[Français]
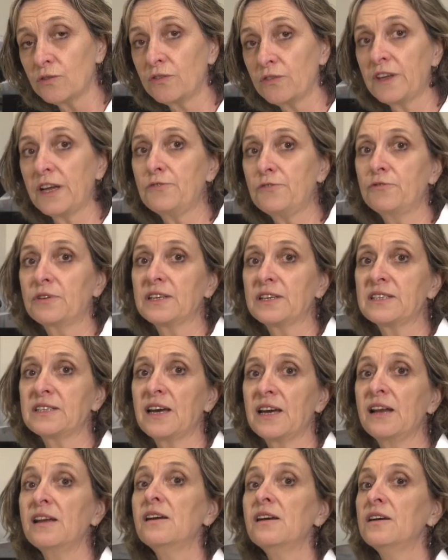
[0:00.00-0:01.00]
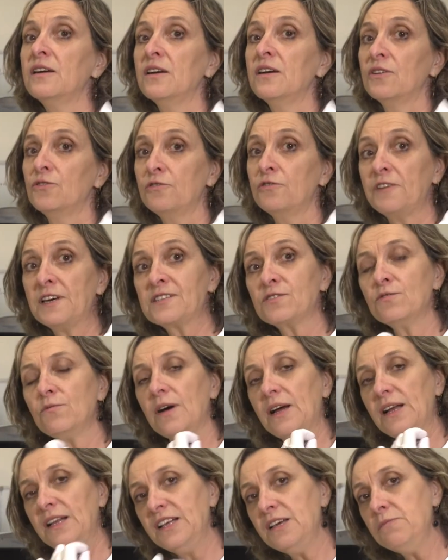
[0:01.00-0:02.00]
de celle du cristal, de façon
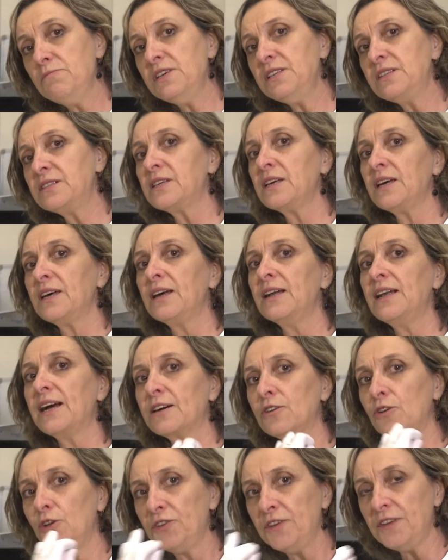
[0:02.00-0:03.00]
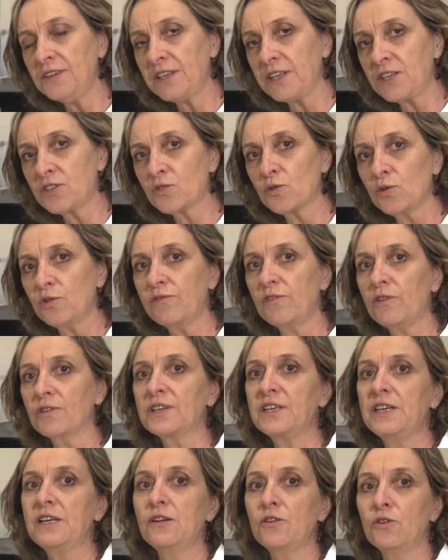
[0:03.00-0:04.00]
à limiter la quantité de solvant
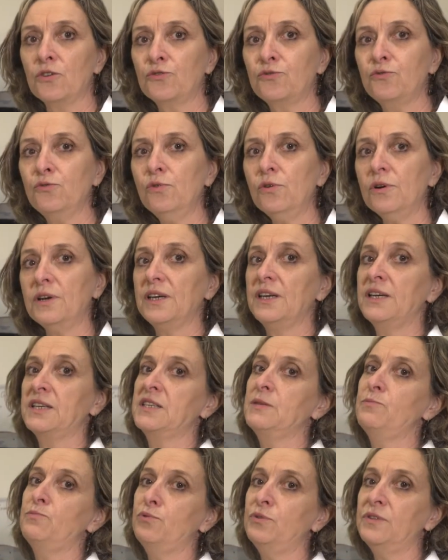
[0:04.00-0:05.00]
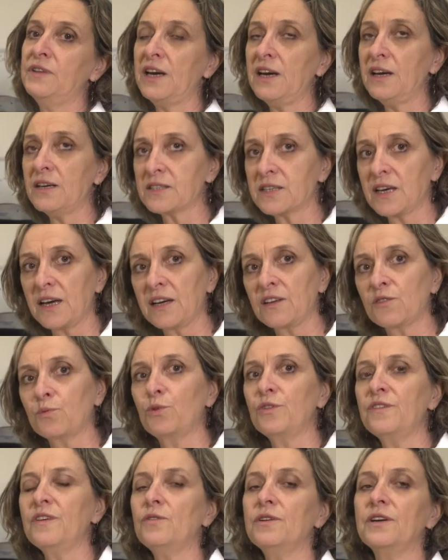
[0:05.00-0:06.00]
qui l'entoure et qui plus tard sera
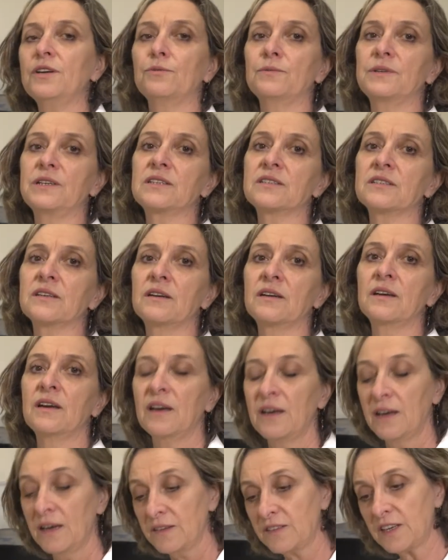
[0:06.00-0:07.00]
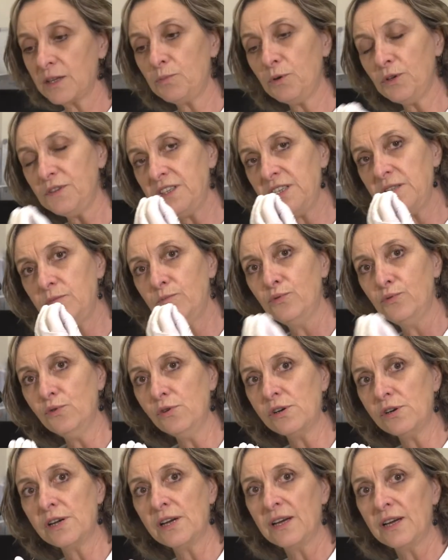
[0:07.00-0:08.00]
exposée au rayon X. Cette petite
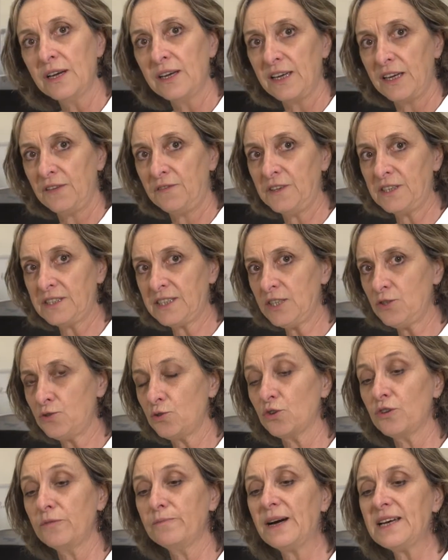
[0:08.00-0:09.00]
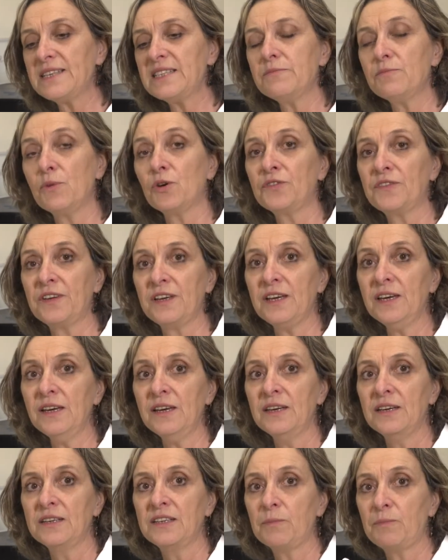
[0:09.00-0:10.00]
boucle est fixée sur une base aimantée
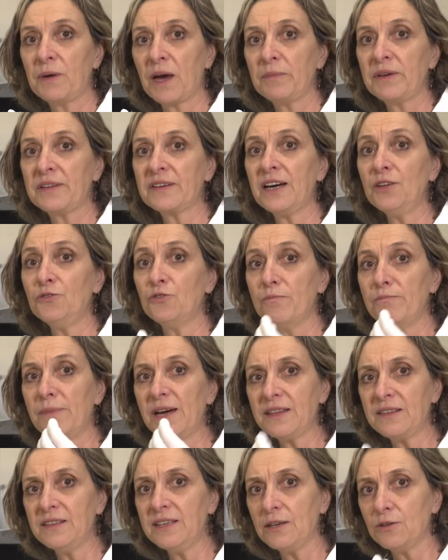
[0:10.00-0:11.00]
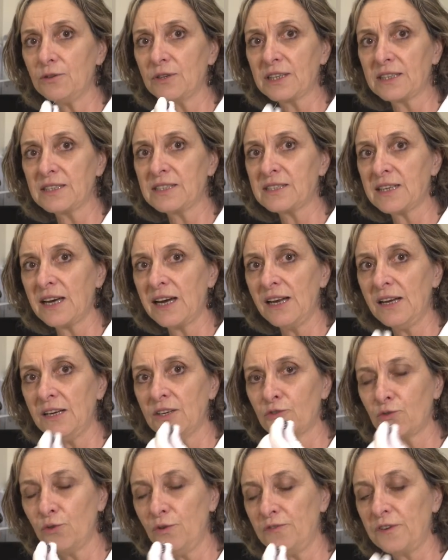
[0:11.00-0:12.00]
qui permettra de maintenir le cristal
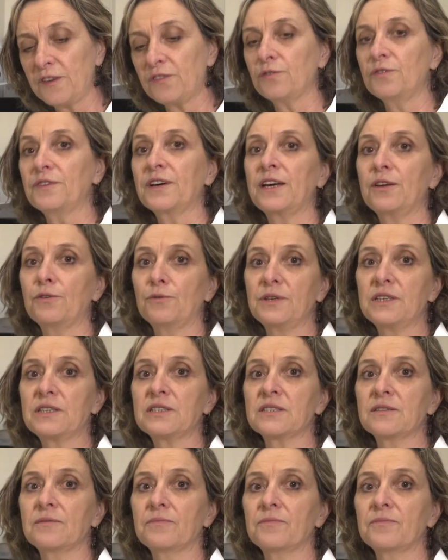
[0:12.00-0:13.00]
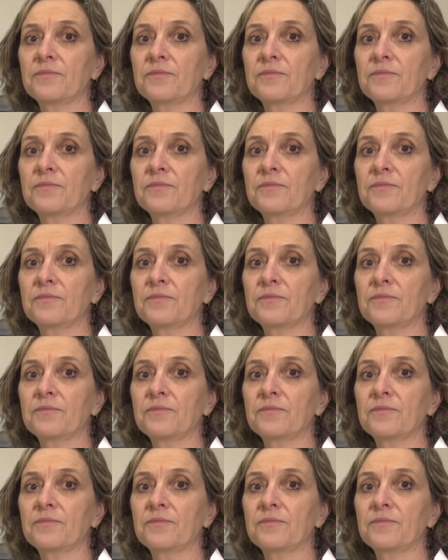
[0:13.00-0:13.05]
sous le faisceau de rayon X.